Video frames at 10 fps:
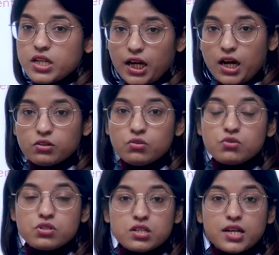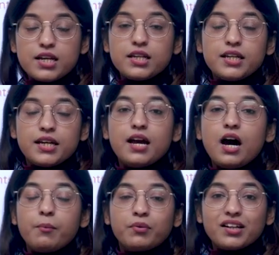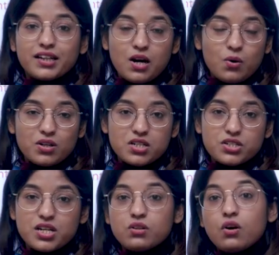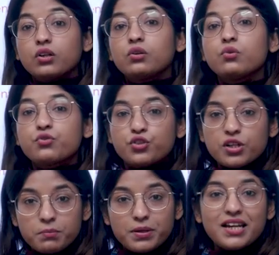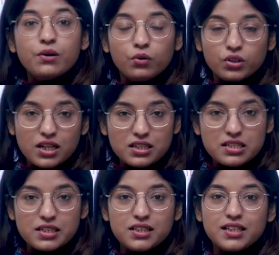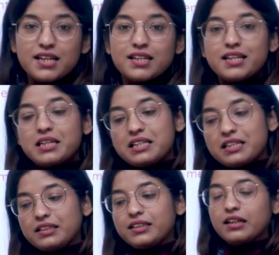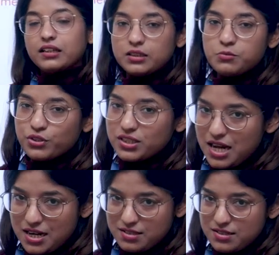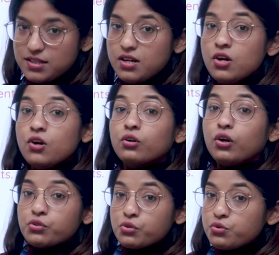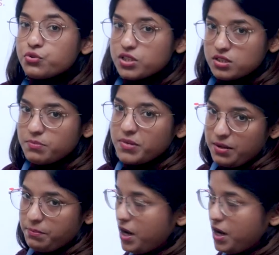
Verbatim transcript: लिखा तो उसके लिए आपका क्या होना चाहिए कॉन्क्लूजन भी होना चाहिए ये नहीं कि लिख दिया खत्म हो गया दैट्स इट कॉन्क्लूजन इज द मेन